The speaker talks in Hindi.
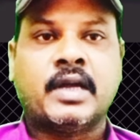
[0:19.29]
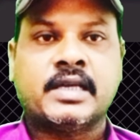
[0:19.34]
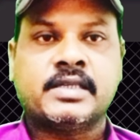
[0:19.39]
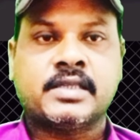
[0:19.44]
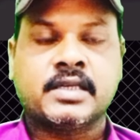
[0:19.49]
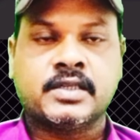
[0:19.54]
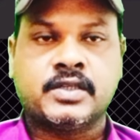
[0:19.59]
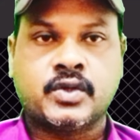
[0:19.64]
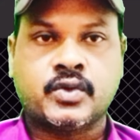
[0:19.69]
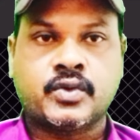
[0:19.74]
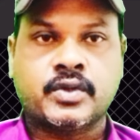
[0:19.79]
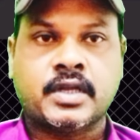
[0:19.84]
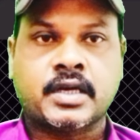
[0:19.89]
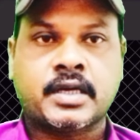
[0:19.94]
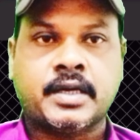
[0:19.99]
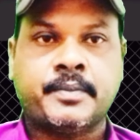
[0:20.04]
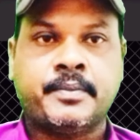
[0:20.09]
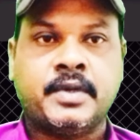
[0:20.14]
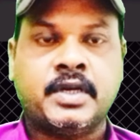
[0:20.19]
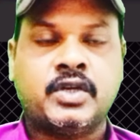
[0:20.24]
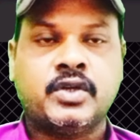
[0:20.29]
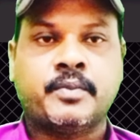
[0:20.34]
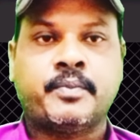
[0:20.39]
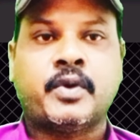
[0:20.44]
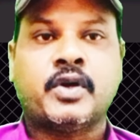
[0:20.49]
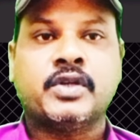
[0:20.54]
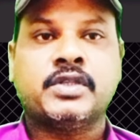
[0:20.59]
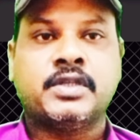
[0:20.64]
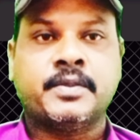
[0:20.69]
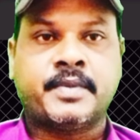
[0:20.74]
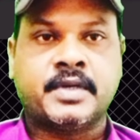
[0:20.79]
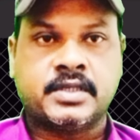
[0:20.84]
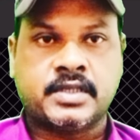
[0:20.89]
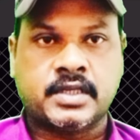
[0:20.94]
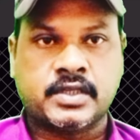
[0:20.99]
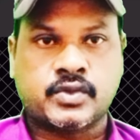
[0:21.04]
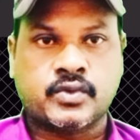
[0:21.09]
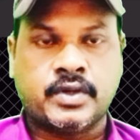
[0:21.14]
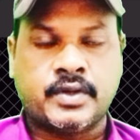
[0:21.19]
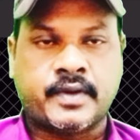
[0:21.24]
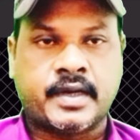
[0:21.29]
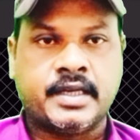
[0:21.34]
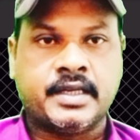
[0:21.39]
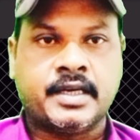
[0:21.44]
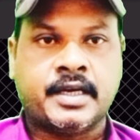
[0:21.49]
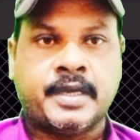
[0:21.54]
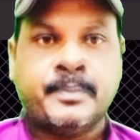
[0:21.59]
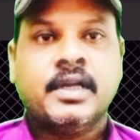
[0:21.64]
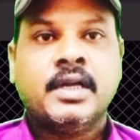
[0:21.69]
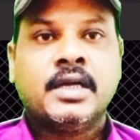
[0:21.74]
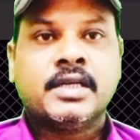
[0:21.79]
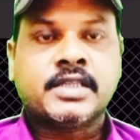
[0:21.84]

लास्ट तक ज़रूर देखें वीडियो बहुत ज़बरदस्त होने वाली है